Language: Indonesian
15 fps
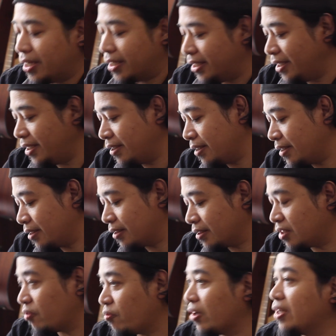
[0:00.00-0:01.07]
lagi um,
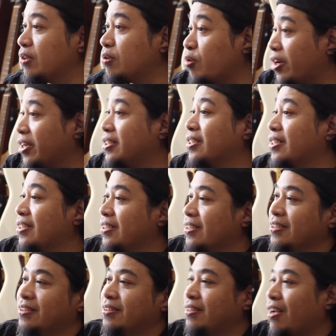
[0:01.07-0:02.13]
sifatnya duration,
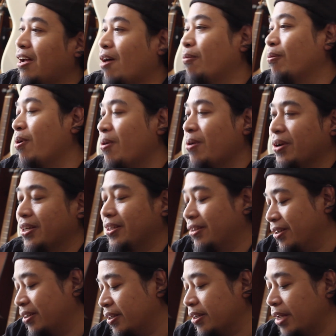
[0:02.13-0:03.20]
how long
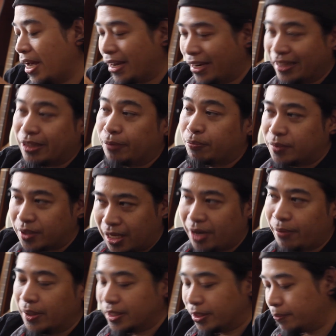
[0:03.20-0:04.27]
gitu dari ya rhythm segala
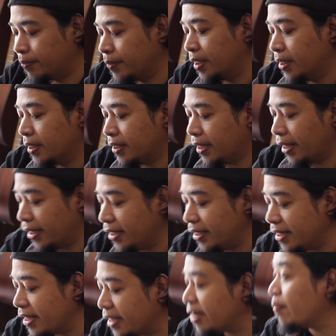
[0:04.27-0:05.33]
macam. Nah ini
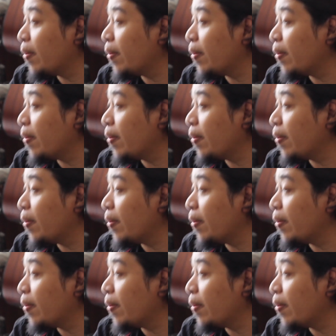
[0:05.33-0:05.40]
dia